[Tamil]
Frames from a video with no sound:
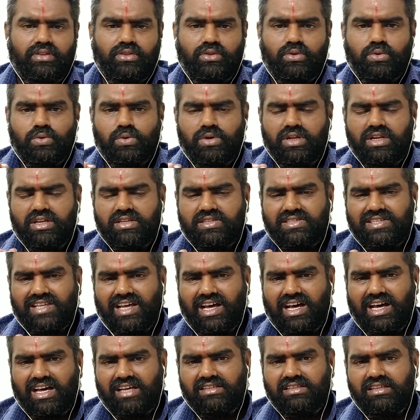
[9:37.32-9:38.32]
தொழில்
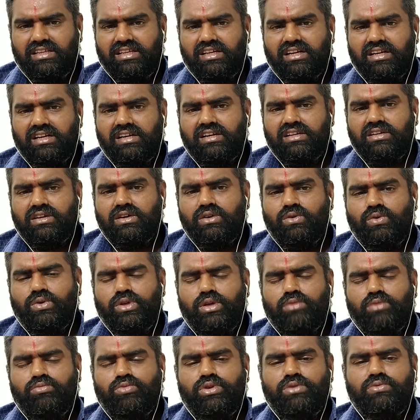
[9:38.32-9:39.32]
சார்ந்து நீங்கள்
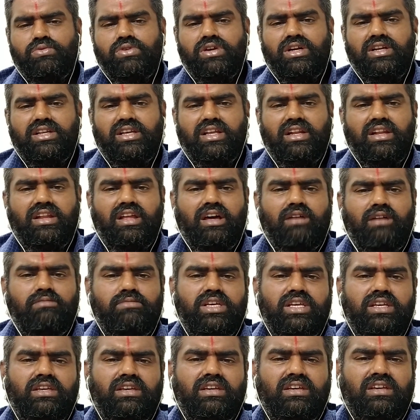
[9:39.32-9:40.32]
எடுக்கக்கூடிய முடிவுகள்
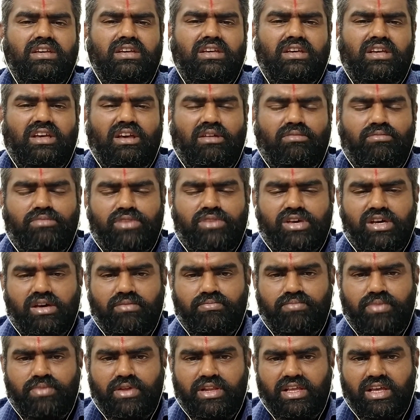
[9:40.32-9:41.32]
எல்லாமே
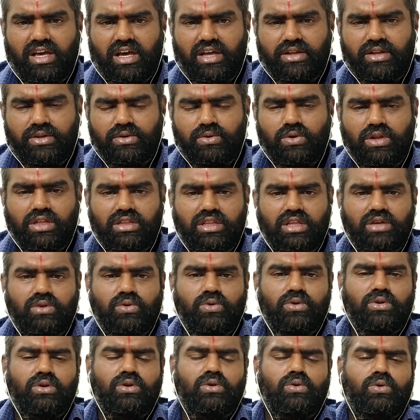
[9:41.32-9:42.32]
மிகப்பெரிய அனுகூலத்தை
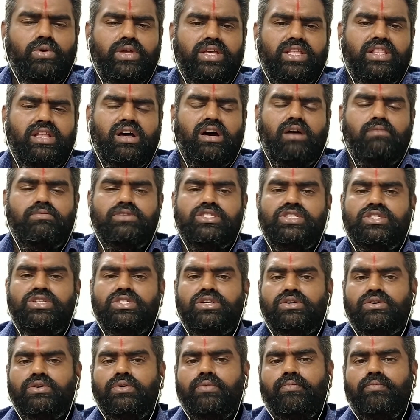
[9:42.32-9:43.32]
கொடுக்கக்கூடியதாக
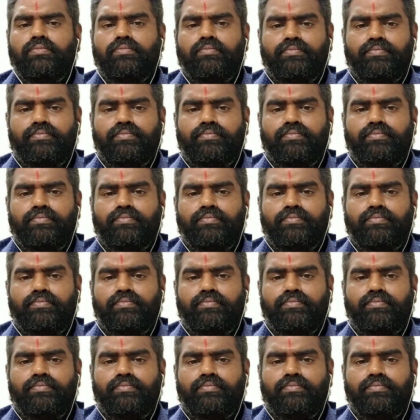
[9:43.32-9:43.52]
அமைஞ்சிருக்கும்